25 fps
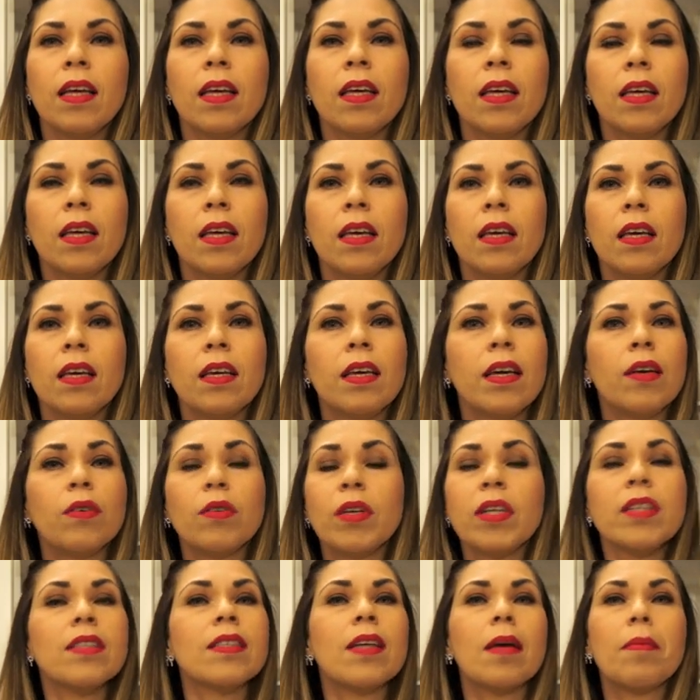E eu
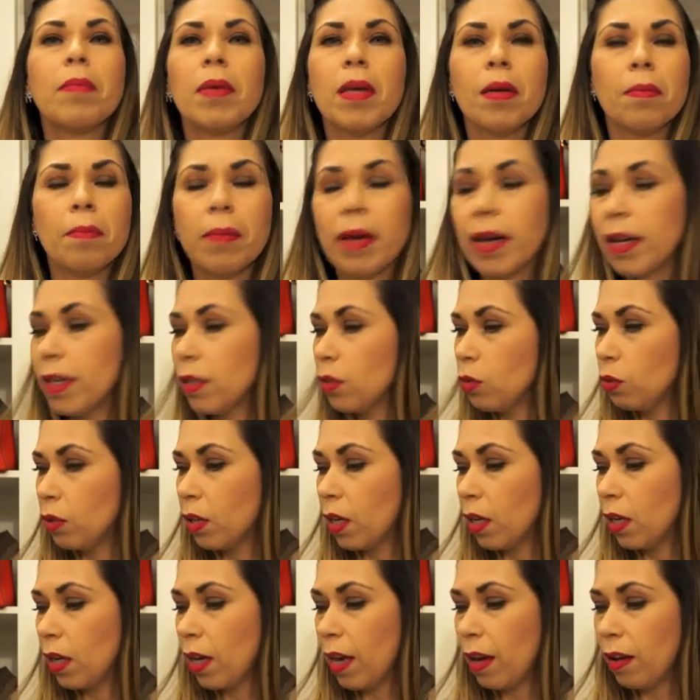nem sabia mais o
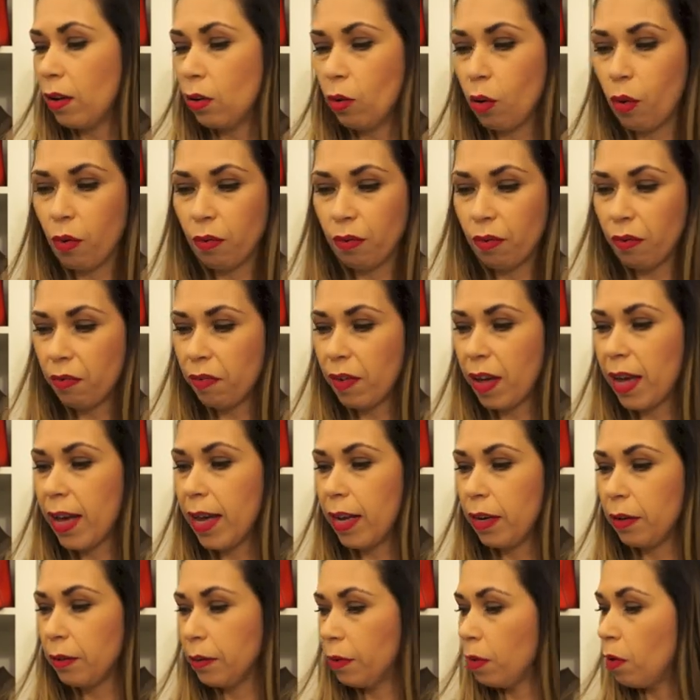que, que é novo,
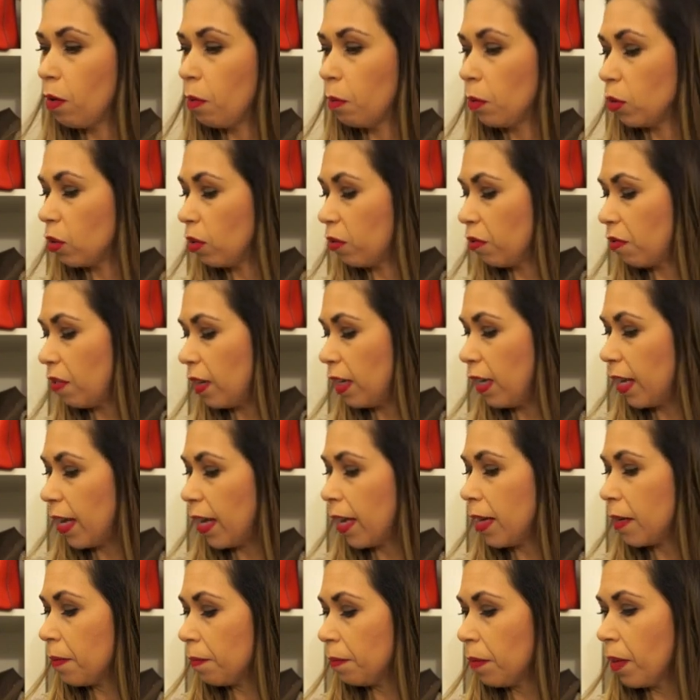velho, como eu já
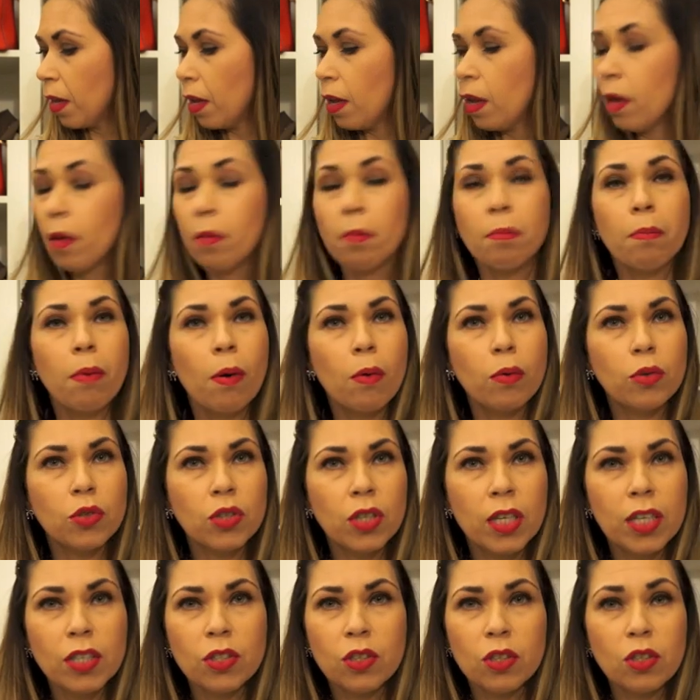falei. Bom,
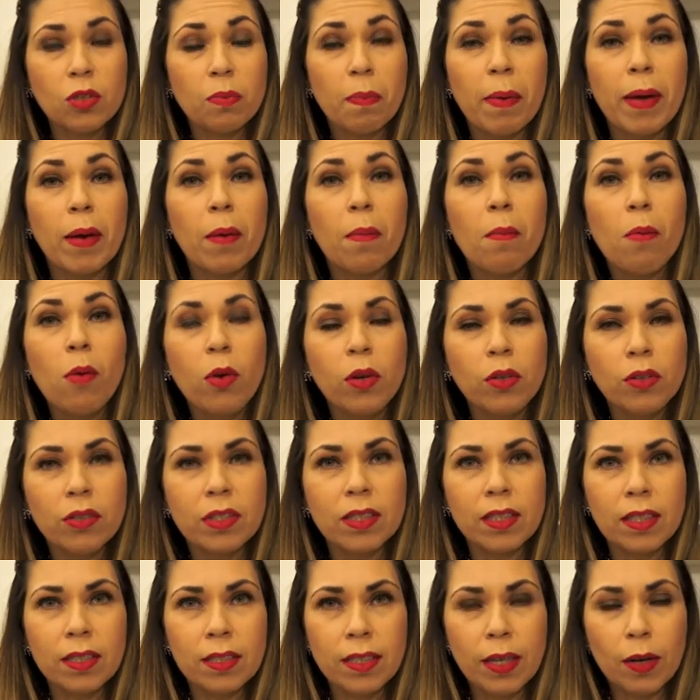gente, espero muito que
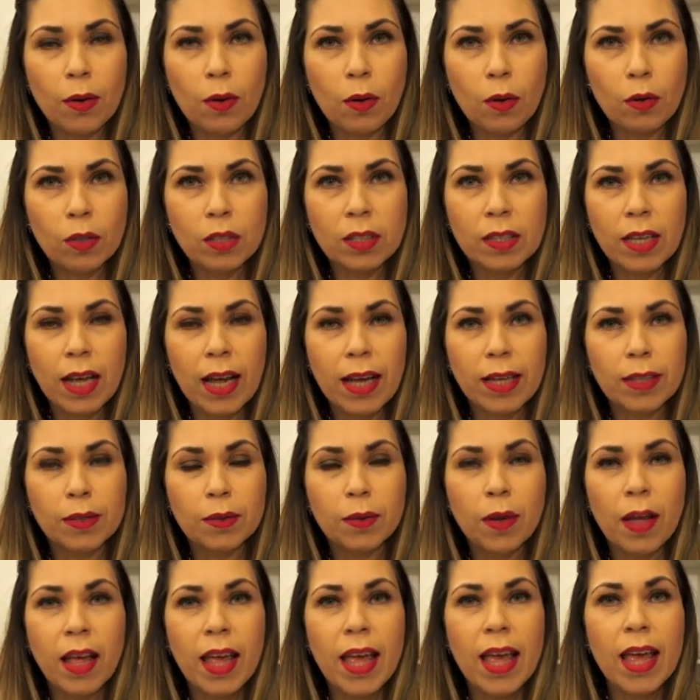vocês tenham
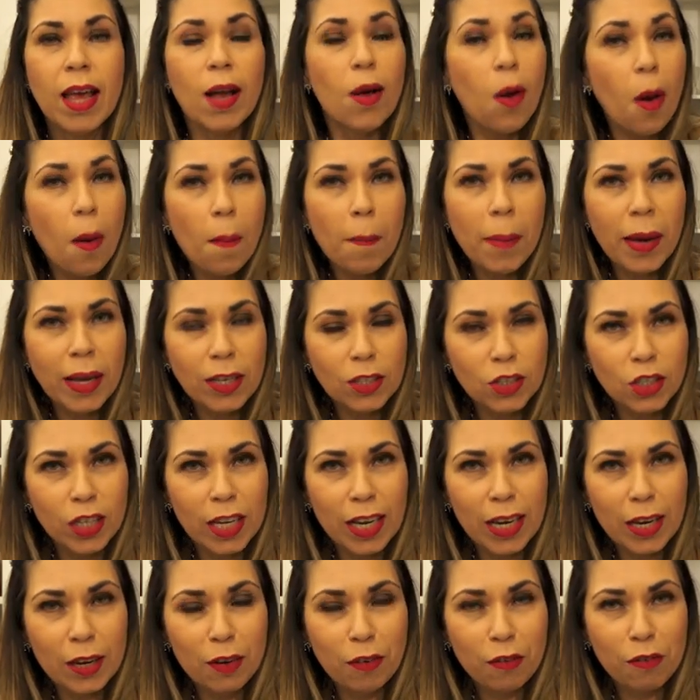gostado.
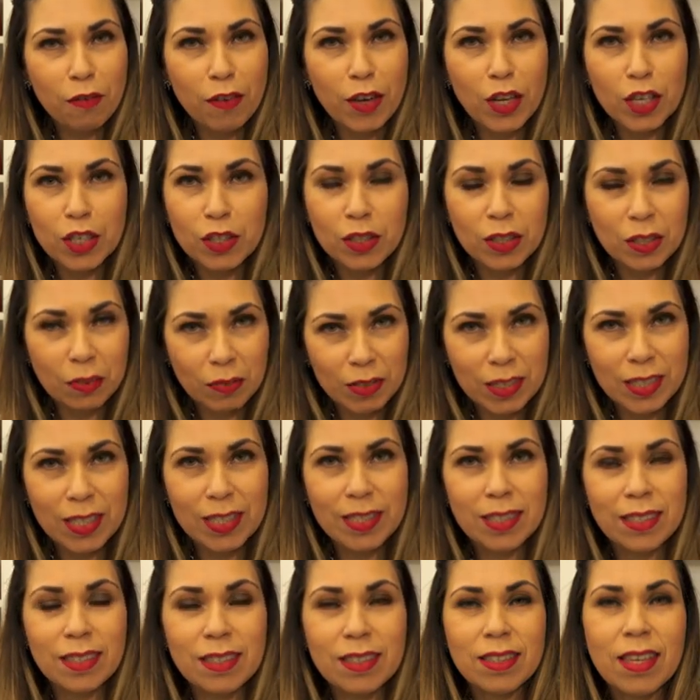Compartilhem o vídeo se
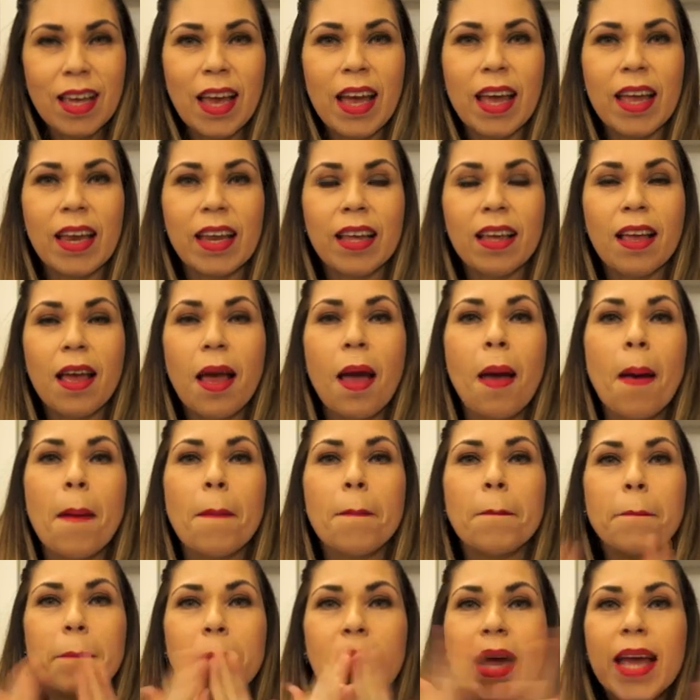vocês quiserem.
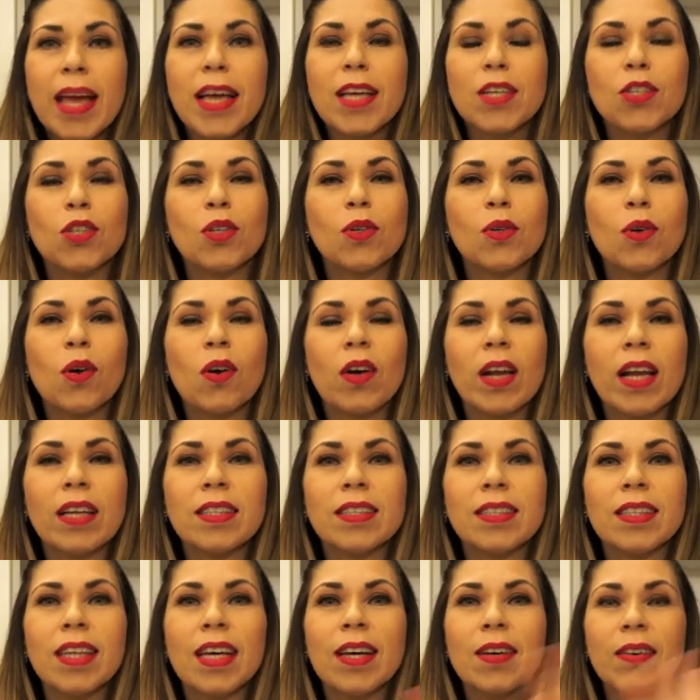Beijo no
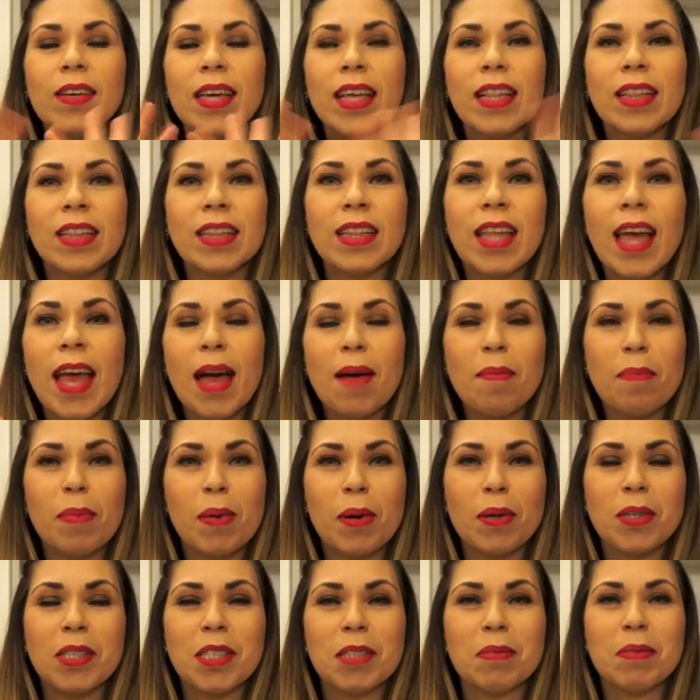coração e até a
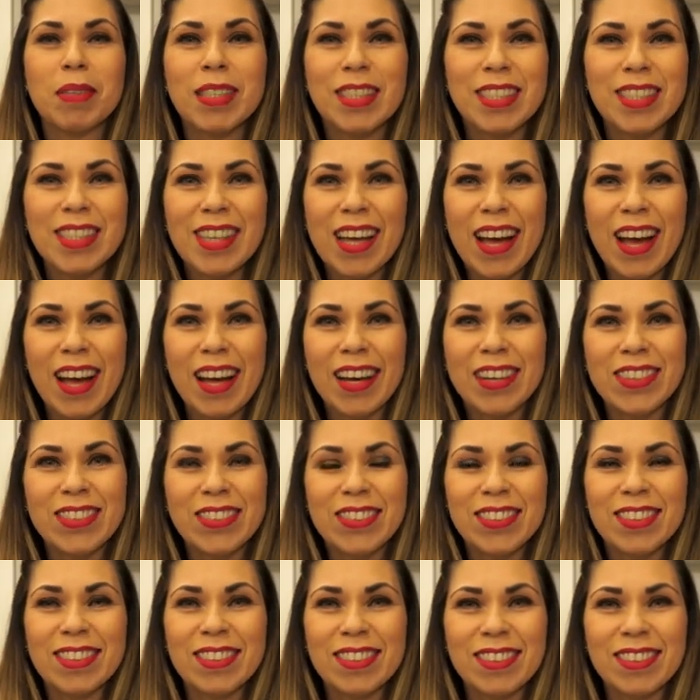próxima. Tchau!